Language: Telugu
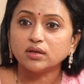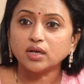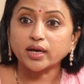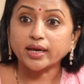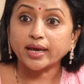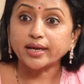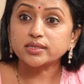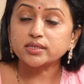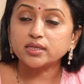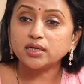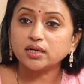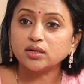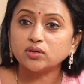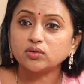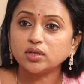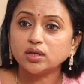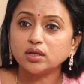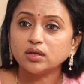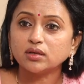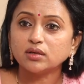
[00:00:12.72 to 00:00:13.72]
నాకు యాక్సిడెంట్
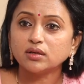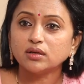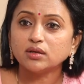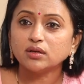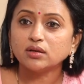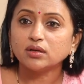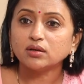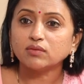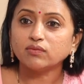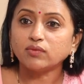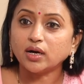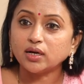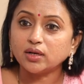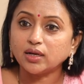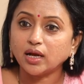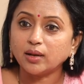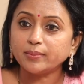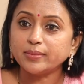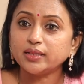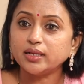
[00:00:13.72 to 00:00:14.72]
అవుతే వాడు
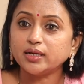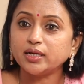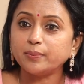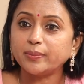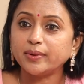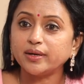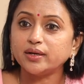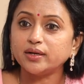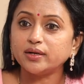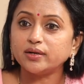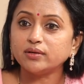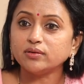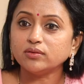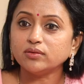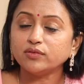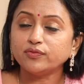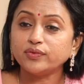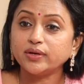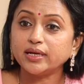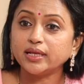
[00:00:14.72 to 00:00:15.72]
నా మీదే డిపెండెంట్
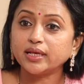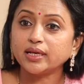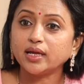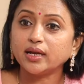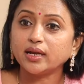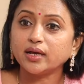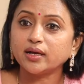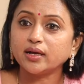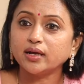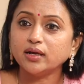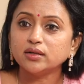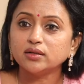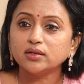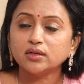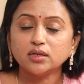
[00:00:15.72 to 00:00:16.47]
ఫీడింగ్ ఎలాగా